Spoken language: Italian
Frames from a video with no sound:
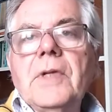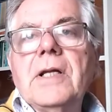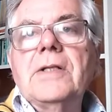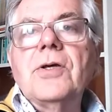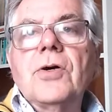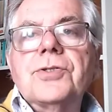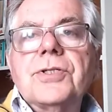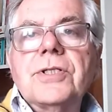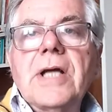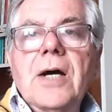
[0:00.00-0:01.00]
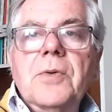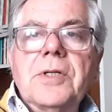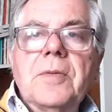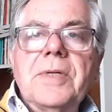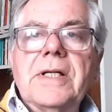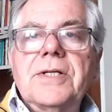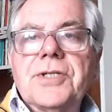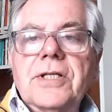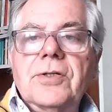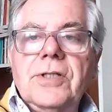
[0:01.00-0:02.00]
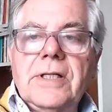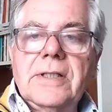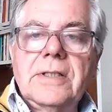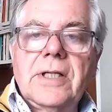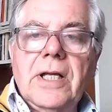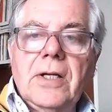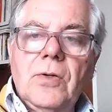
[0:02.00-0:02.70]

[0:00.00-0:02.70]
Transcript: La diocesi nacque nel 1133